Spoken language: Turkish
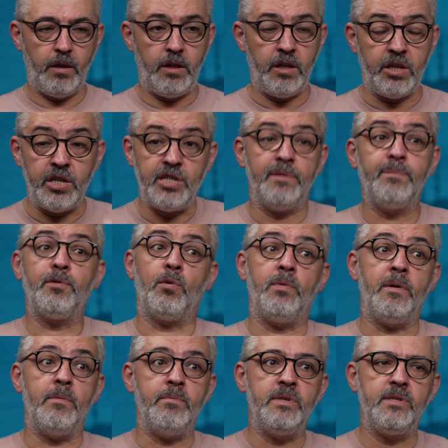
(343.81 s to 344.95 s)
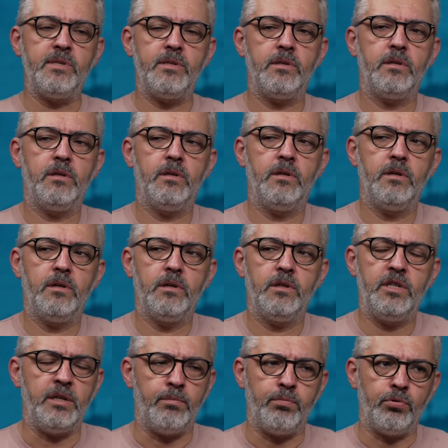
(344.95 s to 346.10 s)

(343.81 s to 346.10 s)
İkinci problemimiz ki